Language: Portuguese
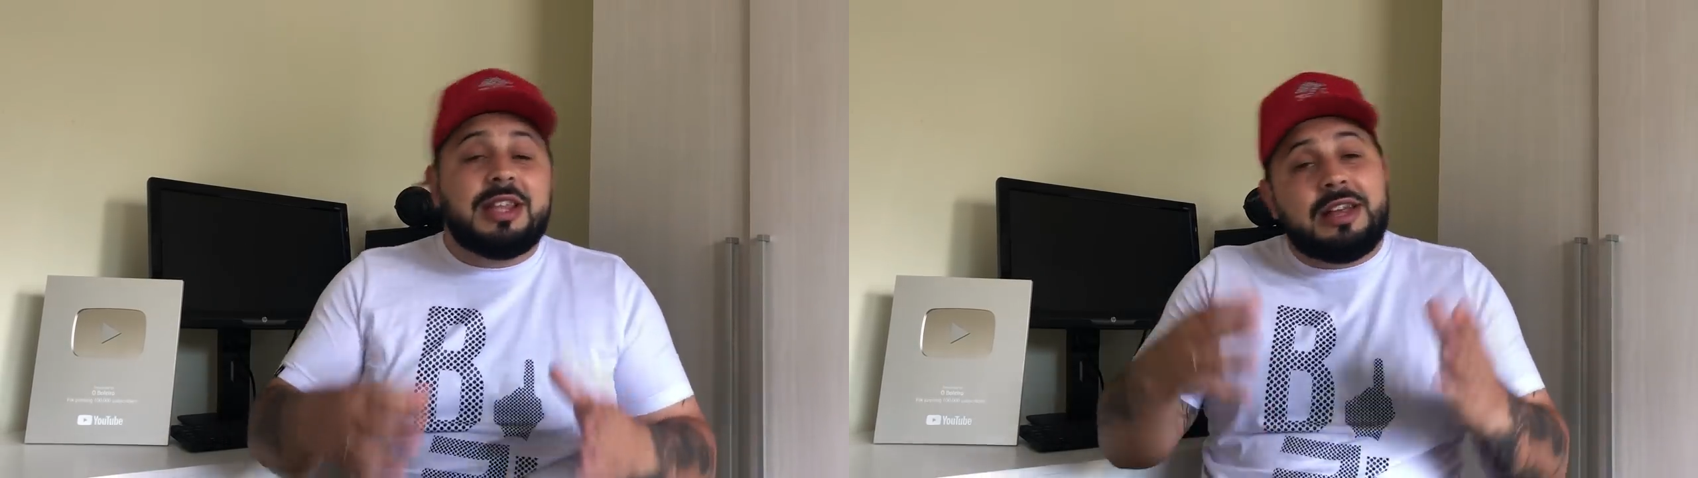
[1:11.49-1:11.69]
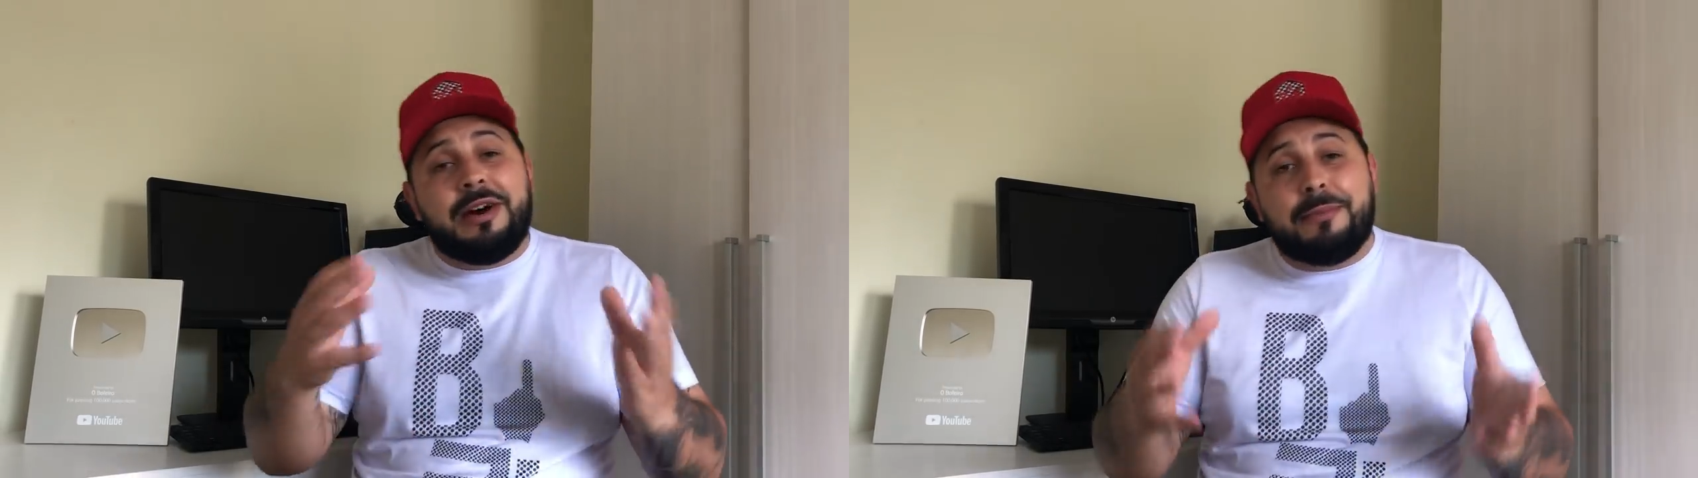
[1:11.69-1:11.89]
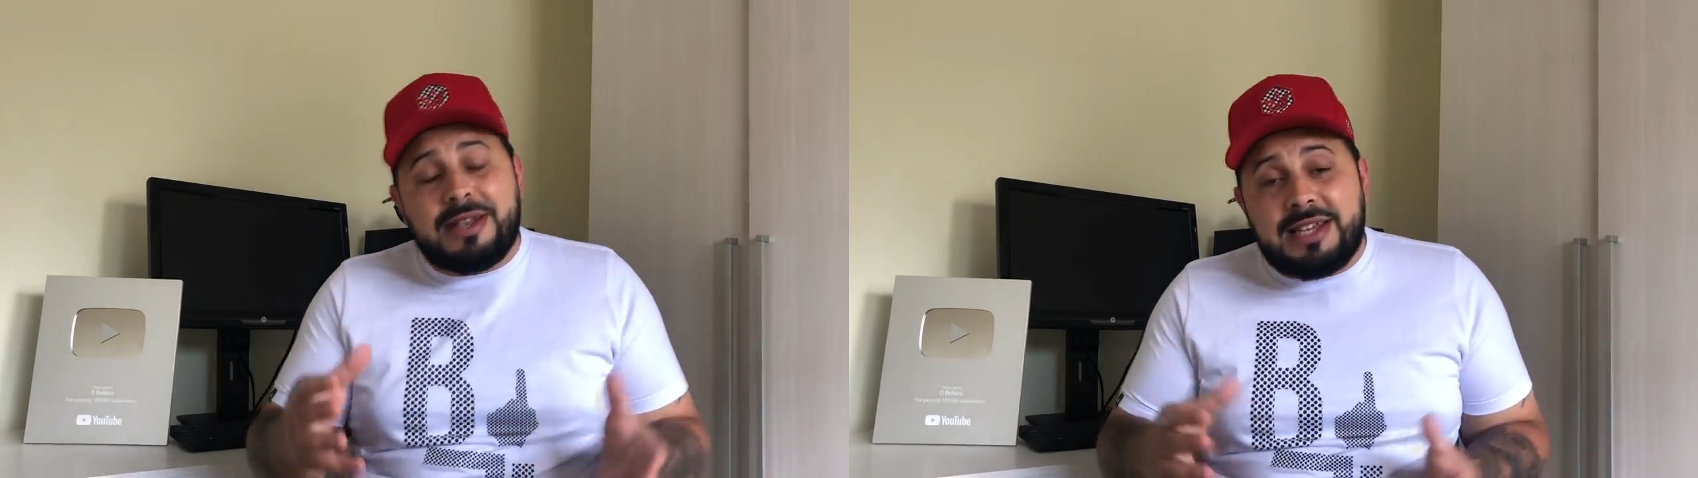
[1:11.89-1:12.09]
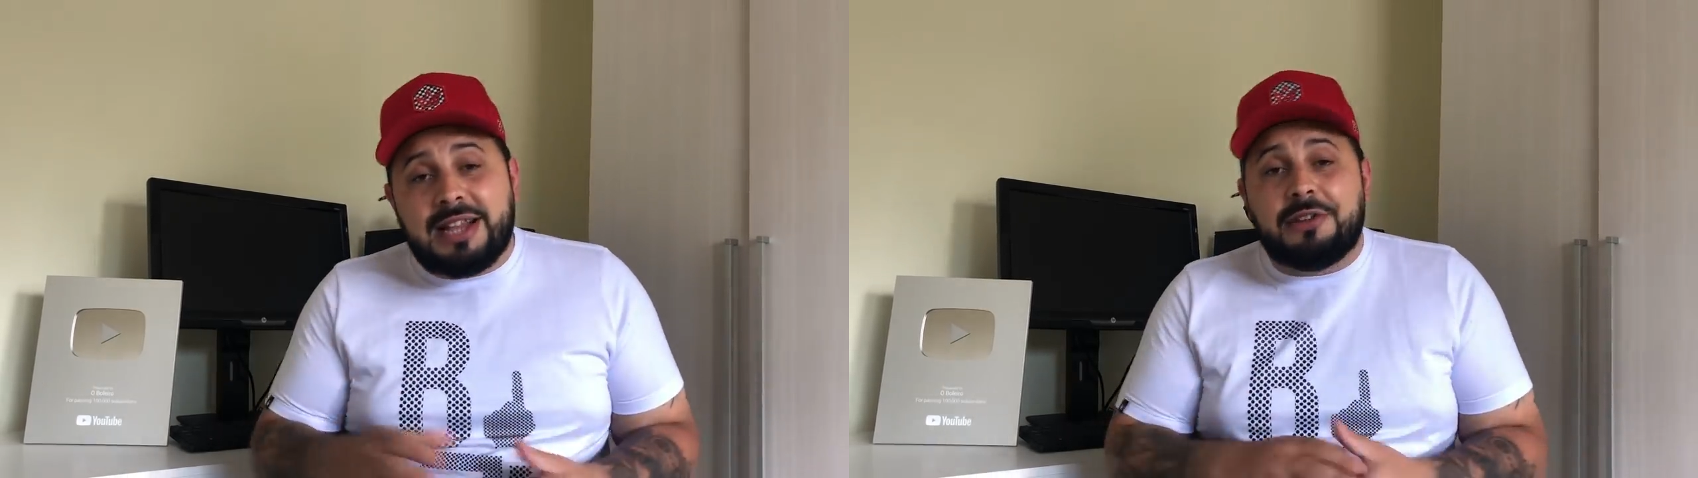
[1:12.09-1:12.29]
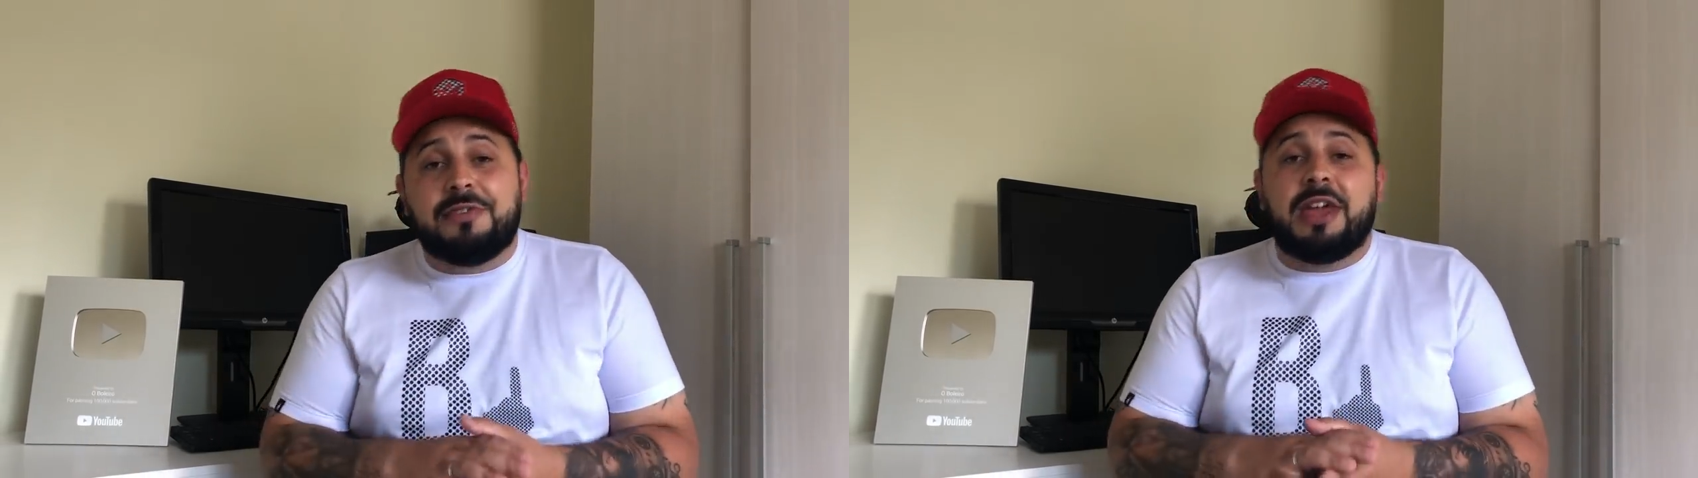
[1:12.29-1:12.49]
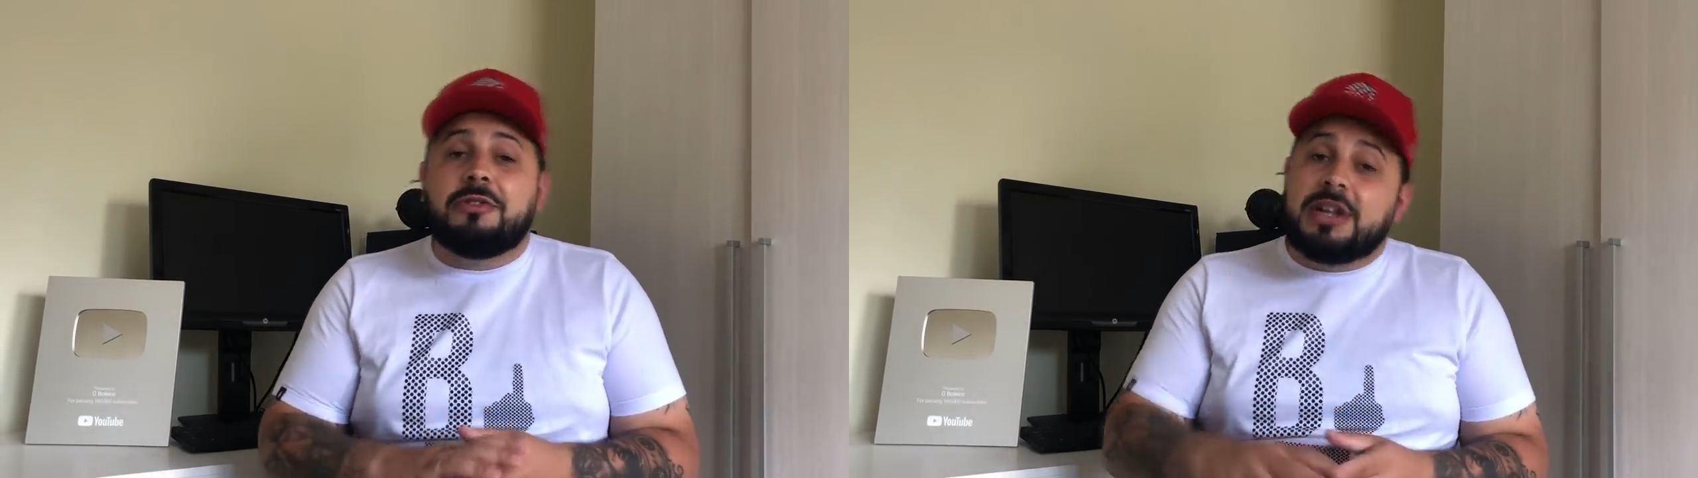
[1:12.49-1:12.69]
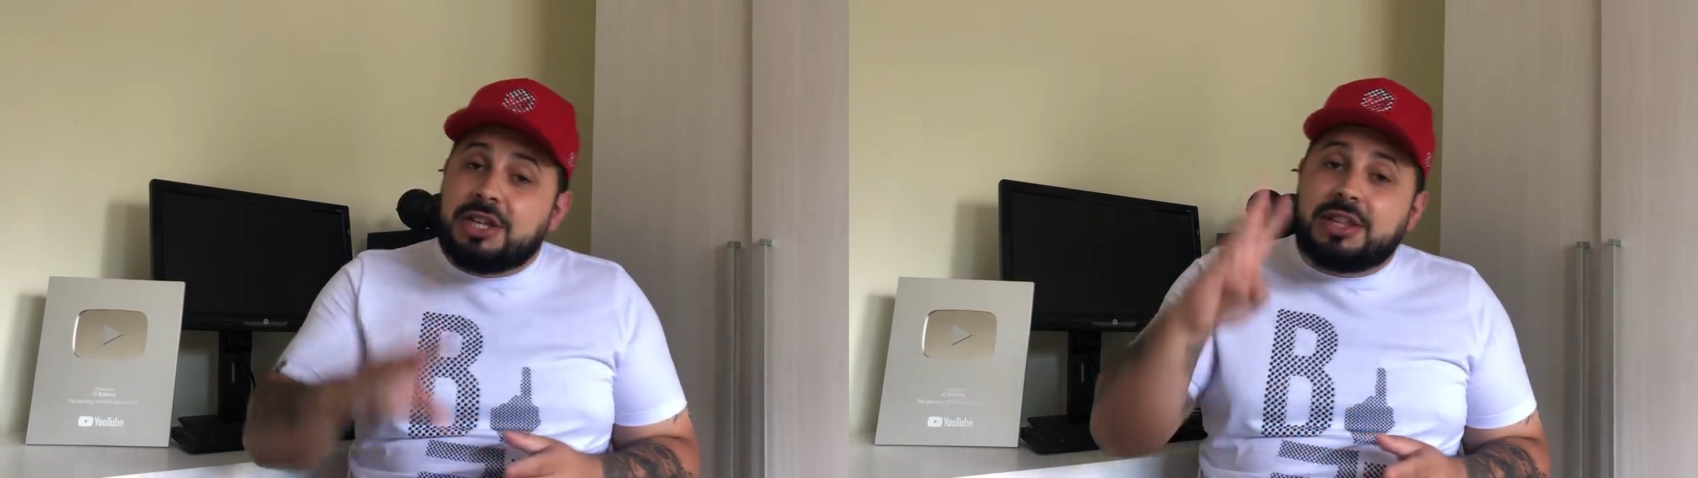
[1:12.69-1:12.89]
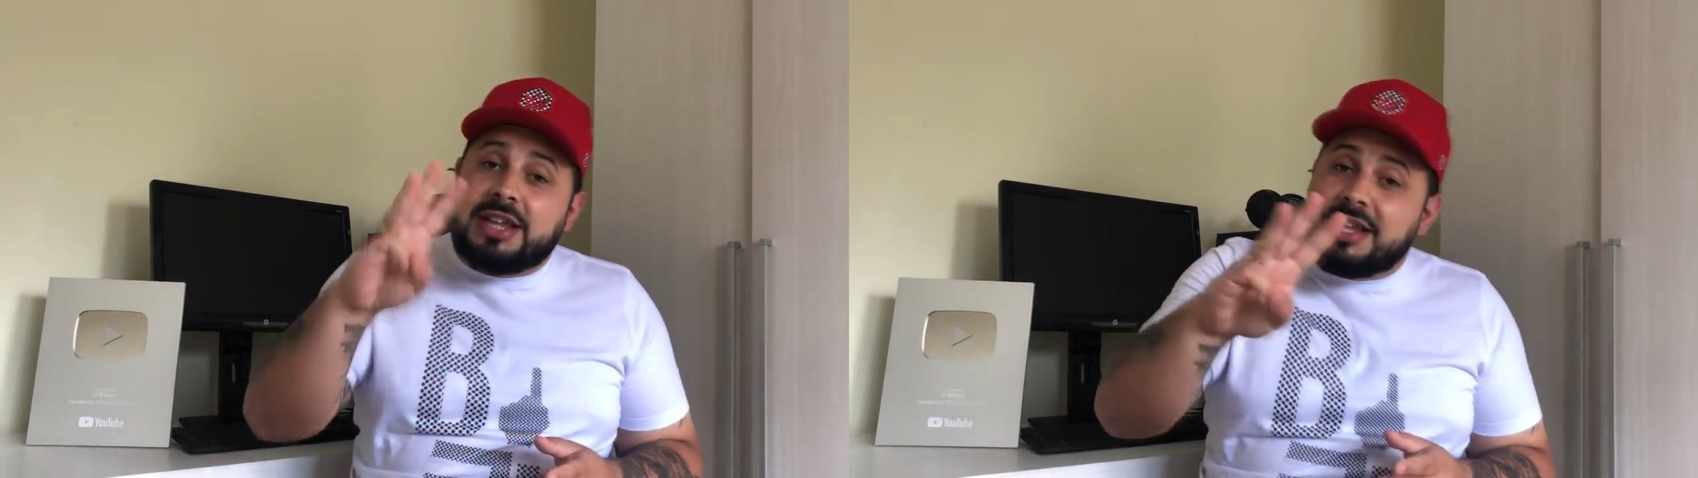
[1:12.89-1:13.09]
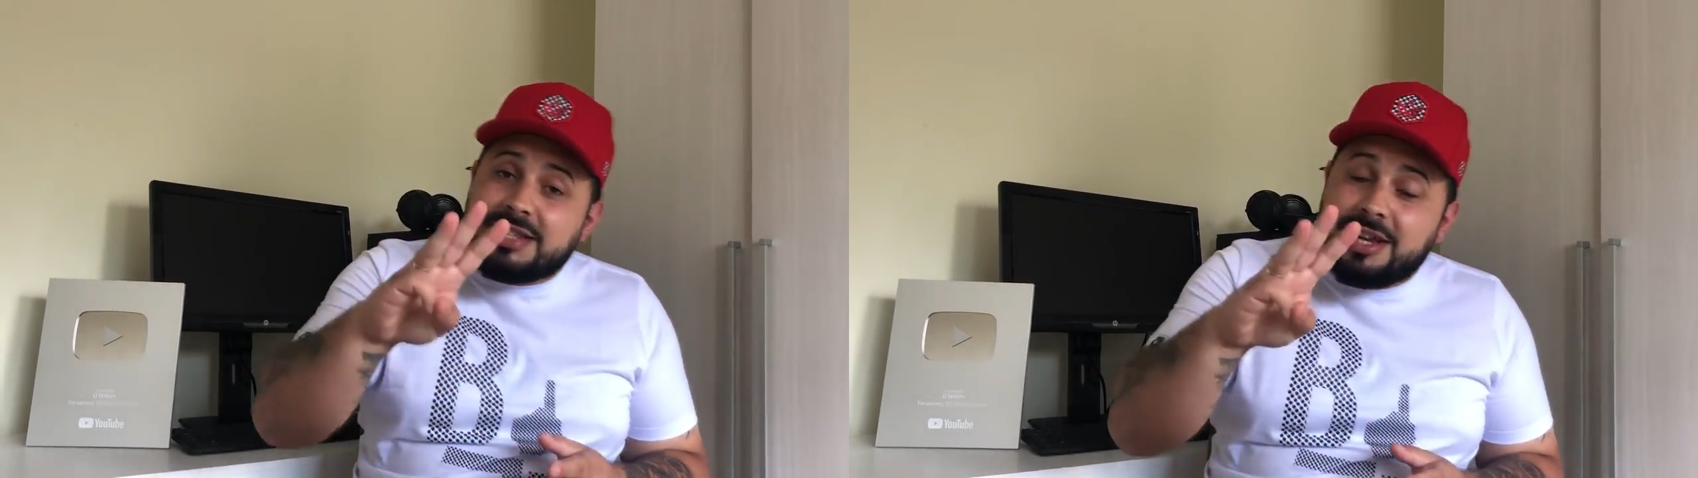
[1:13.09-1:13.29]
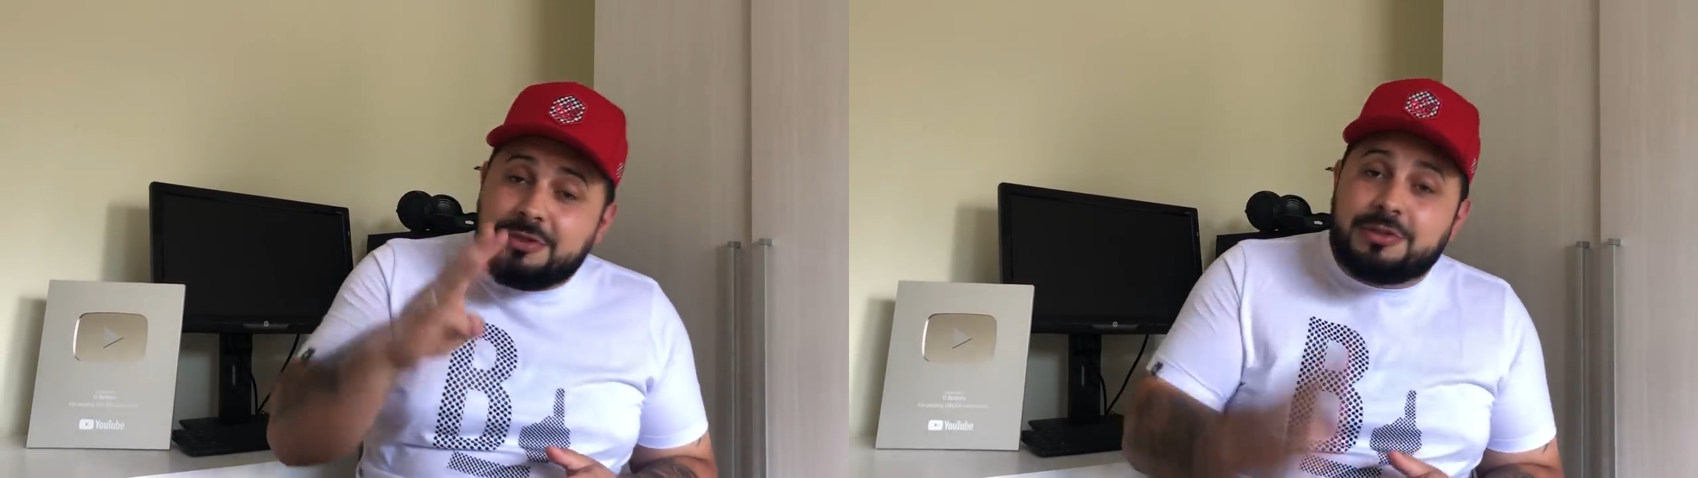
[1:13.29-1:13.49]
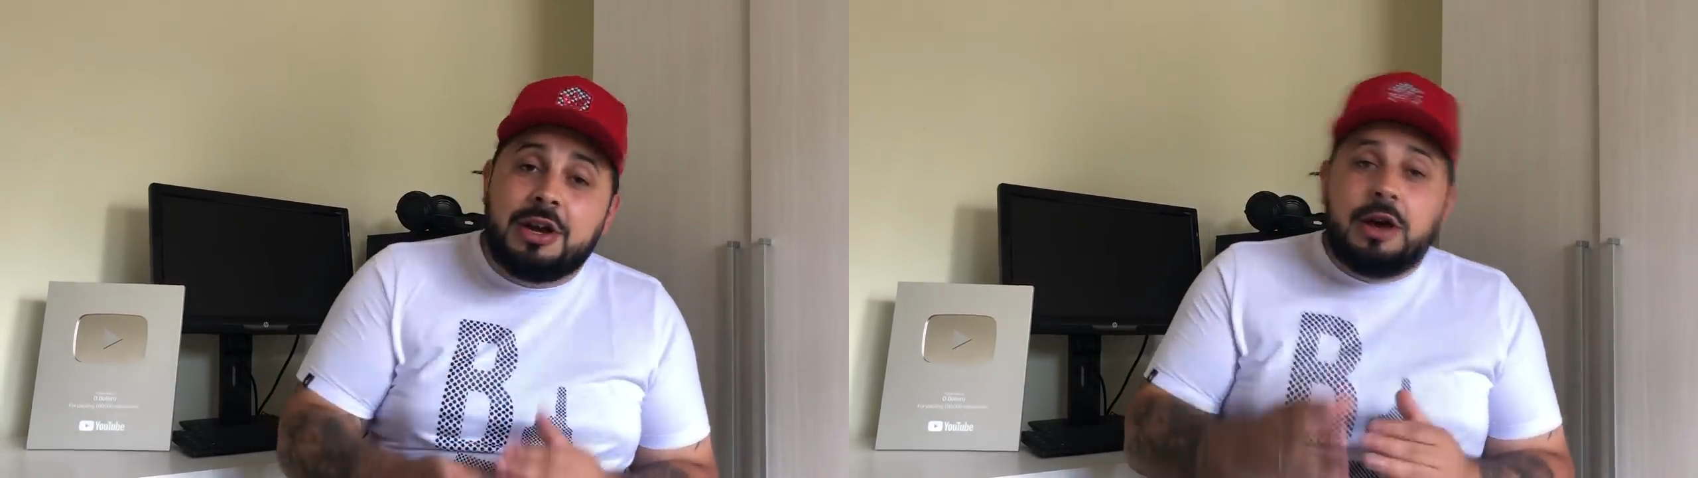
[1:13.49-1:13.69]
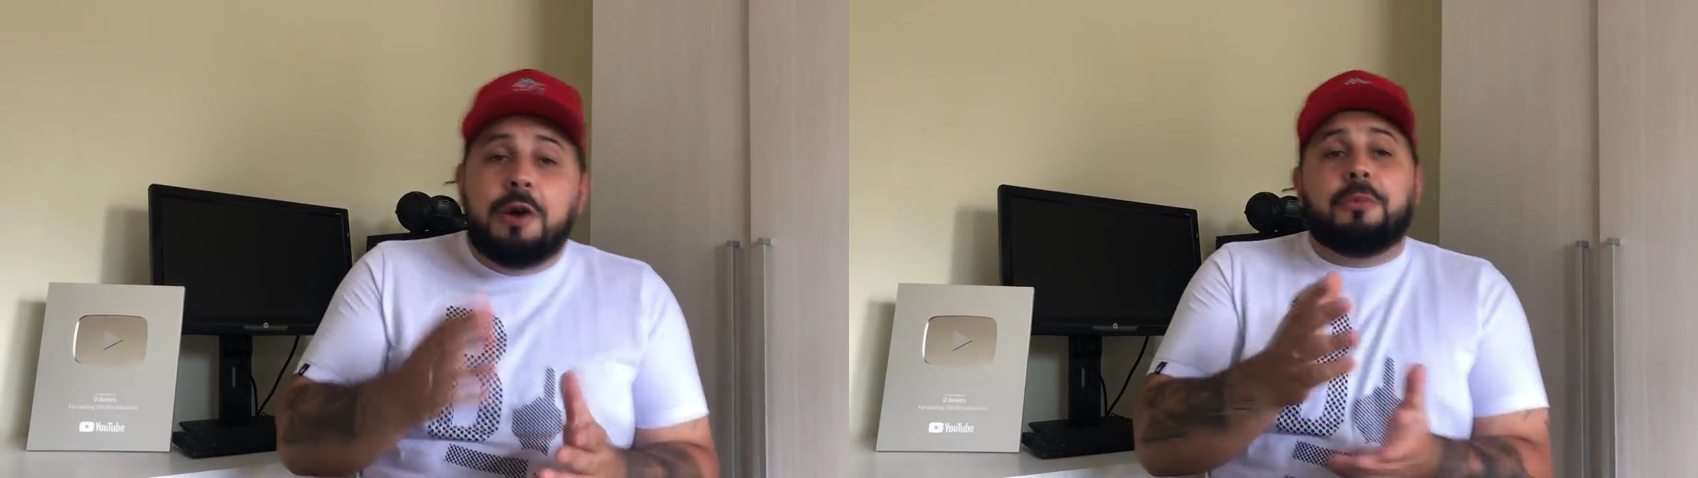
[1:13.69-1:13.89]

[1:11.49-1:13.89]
Então, rapaziada, eu fiquei durante três anos